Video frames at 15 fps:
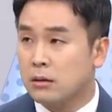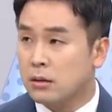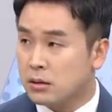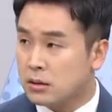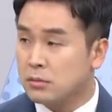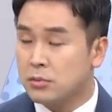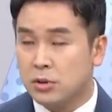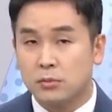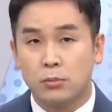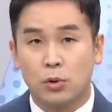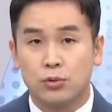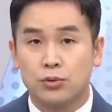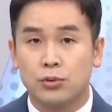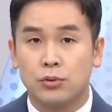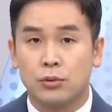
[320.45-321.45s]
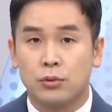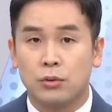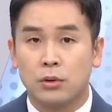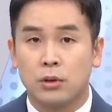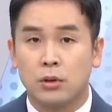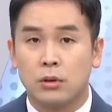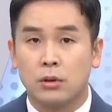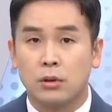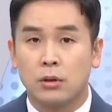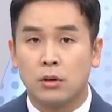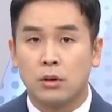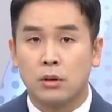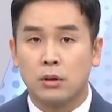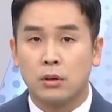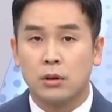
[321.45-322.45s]
1심, 2심 모두
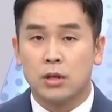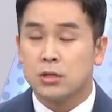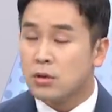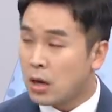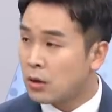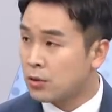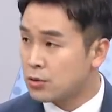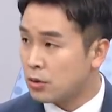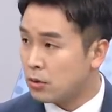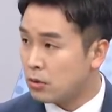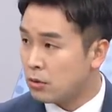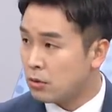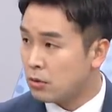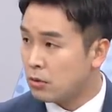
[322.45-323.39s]
인정한 거죠.